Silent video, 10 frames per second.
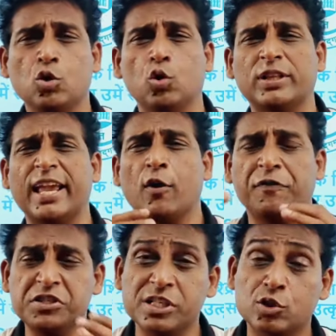जो होते हैं
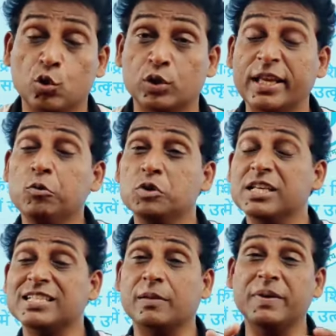ऑफिशियल जो होते हैं
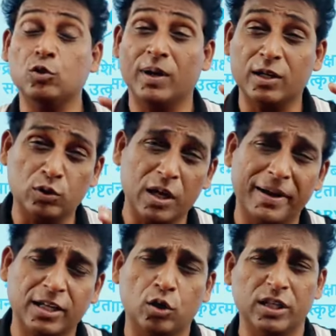उनके साथ में तुम्हारा उठना
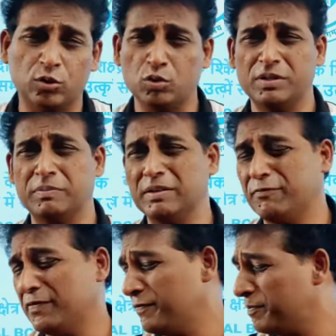बैठना होता है तो
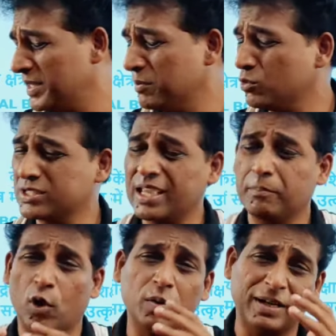मतलब उसका
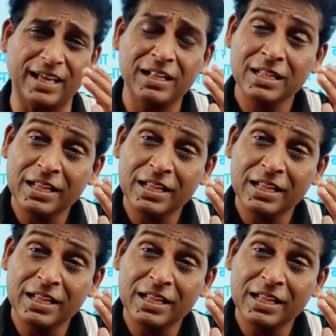एक बहुत बड़ा